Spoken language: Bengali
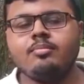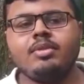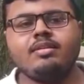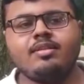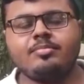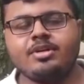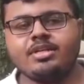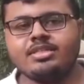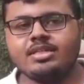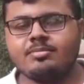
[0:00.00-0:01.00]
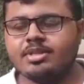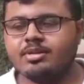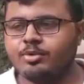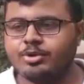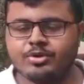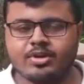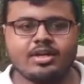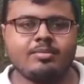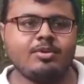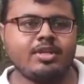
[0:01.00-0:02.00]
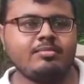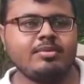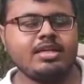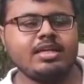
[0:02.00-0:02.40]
প্লাস আপনারা যে আমাদের বৈঠকখানা বলে আমরা